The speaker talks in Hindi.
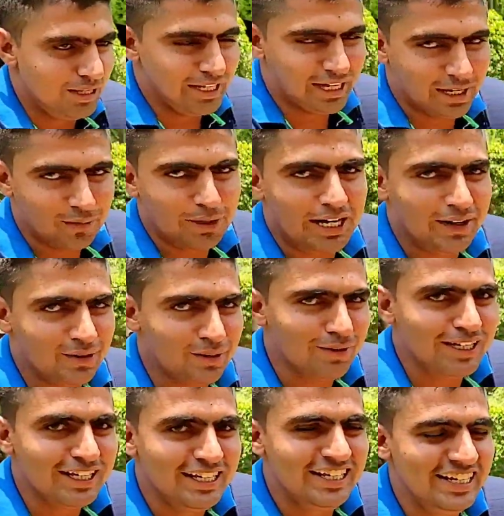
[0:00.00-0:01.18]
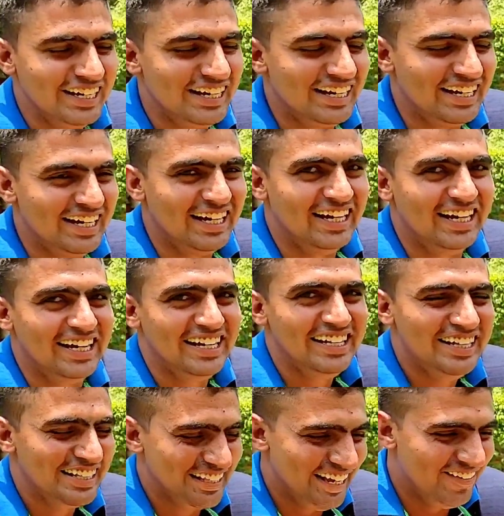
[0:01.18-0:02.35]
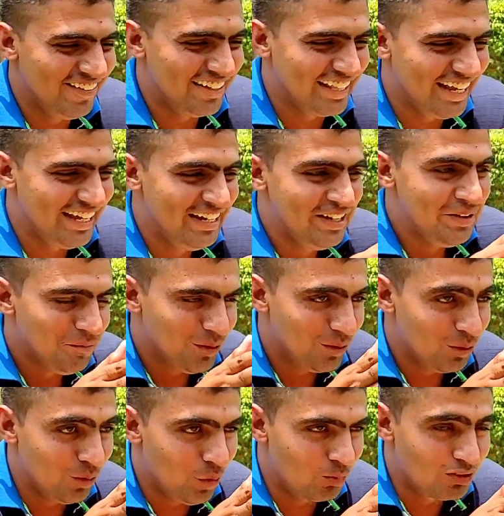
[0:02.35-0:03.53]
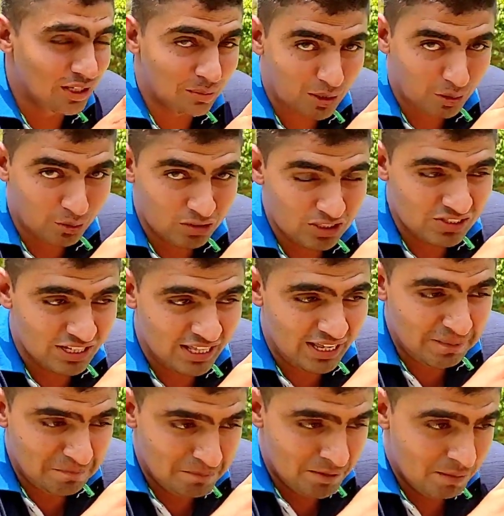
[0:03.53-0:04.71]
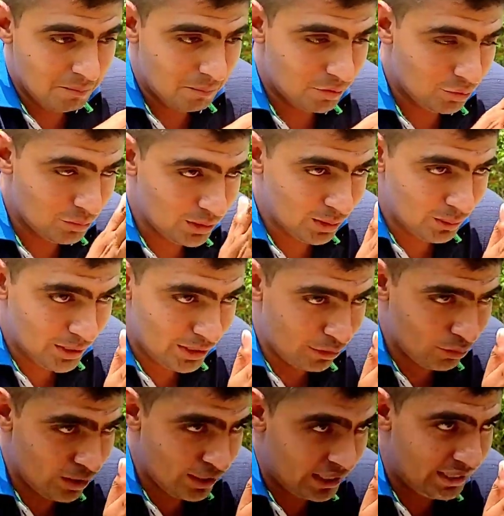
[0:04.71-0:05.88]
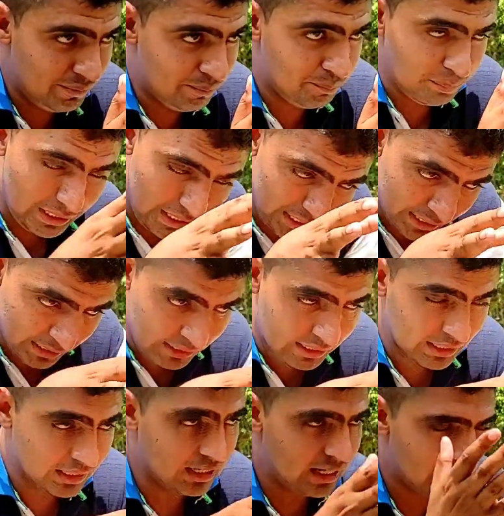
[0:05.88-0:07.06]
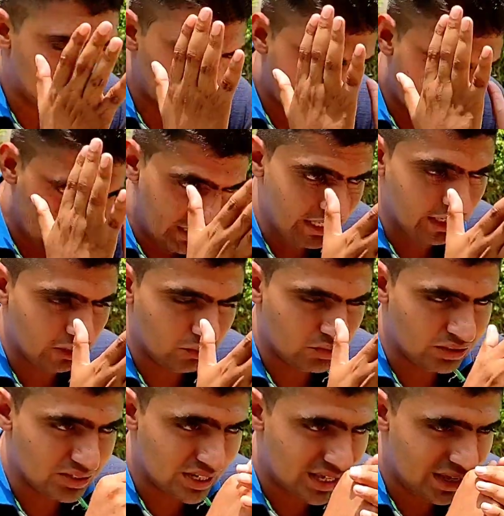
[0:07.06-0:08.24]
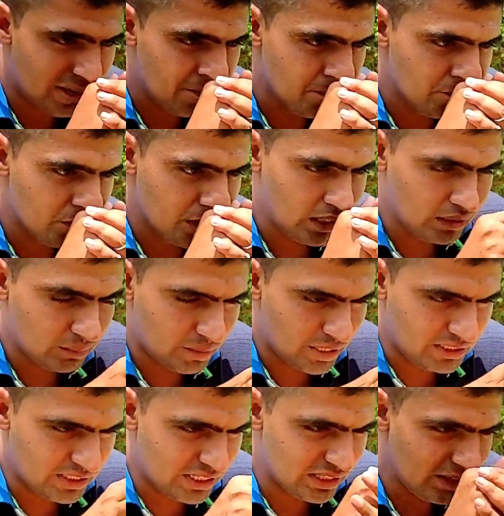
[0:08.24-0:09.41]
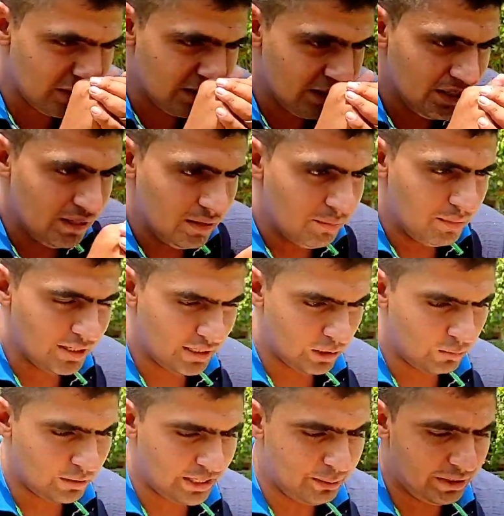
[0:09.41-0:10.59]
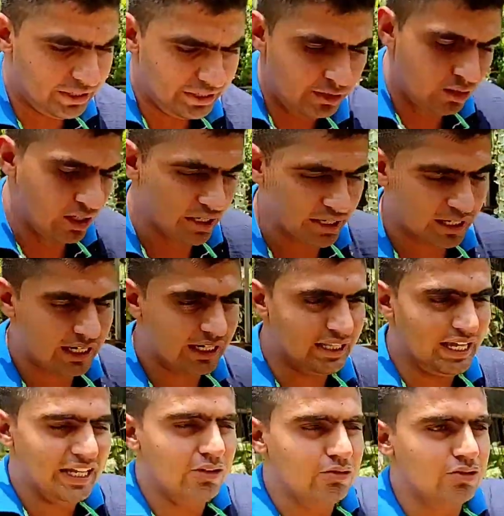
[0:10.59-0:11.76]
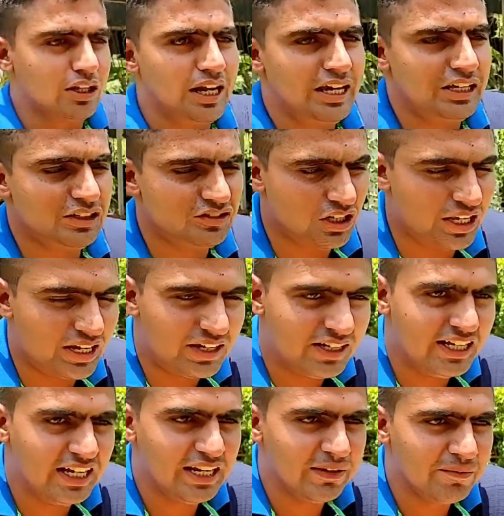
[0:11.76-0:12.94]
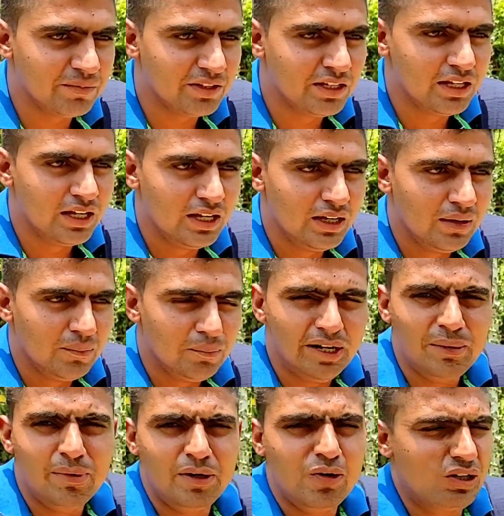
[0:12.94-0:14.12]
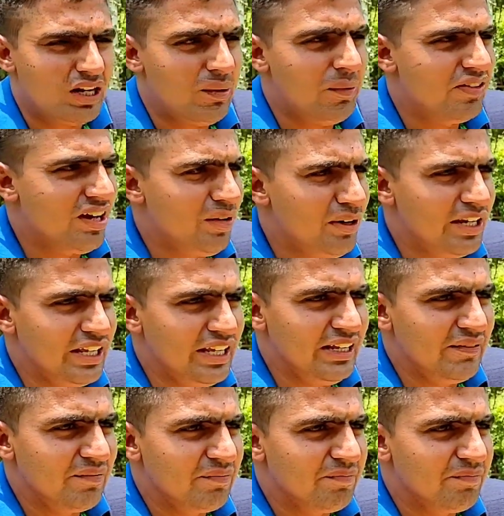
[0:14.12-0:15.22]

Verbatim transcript: मेरी गर्ल फ्रेंड बनी हुई क्या बात है मैं तो वो ऑब्जर्व करूँ चीज़ा ने मैं तो मतलब एक करूँगा नहीं फीलिंग और फील करूँ चीज़ा ने आत्मा के साथ मैं गर्ल फ्रेंड बैठी और खाना खाना लग रही उसको लाए स्त्रियाँ ठीक है नहीं बड़े बड़े होटलों में जावे नहीं